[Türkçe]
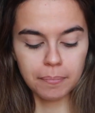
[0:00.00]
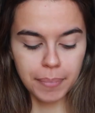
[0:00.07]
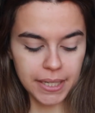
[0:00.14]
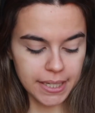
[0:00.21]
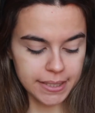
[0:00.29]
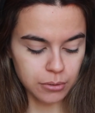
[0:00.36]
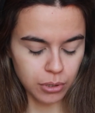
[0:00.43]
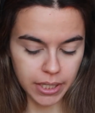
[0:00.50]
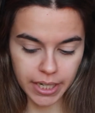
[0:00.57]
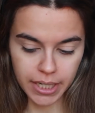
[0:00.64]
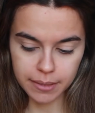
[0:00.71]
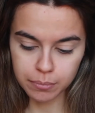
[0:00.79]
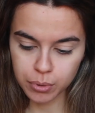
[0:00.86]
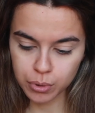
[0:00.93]
Palet
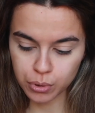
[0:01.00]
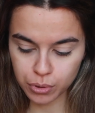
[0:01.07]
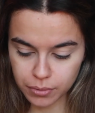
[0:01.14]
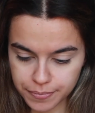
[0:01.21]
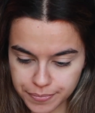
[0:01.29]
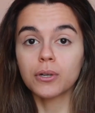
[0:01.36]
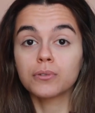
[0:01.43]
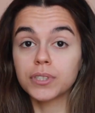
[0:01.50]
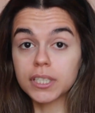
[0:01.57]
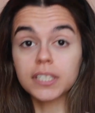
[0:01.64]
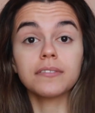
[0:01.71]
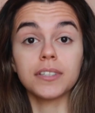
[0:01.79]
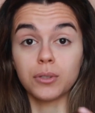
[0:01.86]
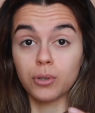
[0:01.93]
olarak bugün bir
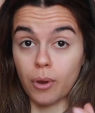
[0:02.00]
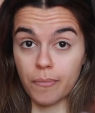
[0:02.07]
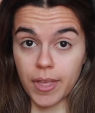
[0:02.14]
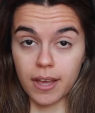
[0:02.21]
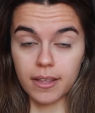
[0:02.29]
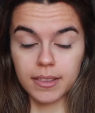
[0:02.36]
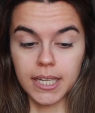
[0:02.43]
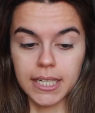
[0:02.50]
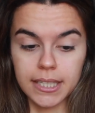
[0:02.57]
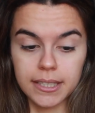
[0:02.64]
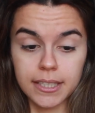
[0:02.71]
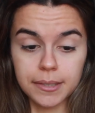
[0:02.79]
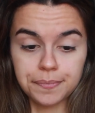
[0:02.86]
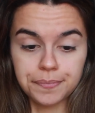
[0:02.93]
önceki videomda
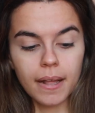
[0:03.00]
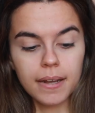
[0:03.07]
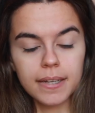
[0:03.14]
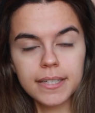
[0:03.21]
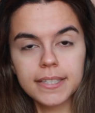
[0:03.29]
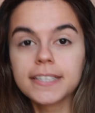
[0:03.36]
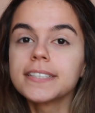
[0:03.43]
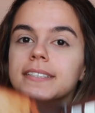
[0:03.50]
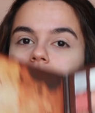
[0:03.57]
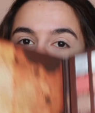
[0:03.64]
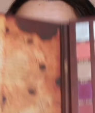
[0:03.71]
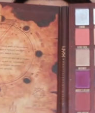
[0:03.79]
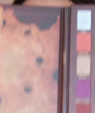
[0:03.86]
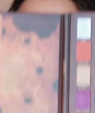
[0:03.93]
denediğim
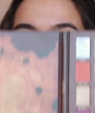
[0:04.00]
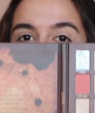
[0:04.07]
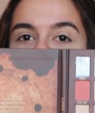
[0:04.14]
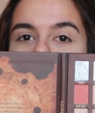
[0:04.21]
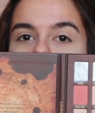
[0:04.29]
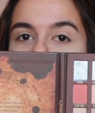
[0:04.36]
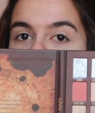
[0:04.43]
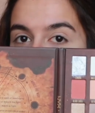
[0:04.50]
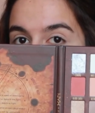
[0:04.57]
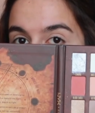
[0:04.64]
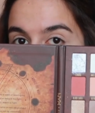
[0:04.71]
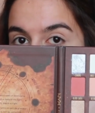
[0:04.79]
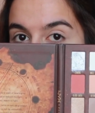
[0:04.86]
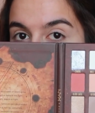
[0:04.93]
Sabrina
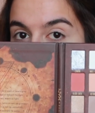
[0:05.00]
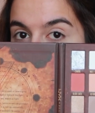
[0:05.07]
paletini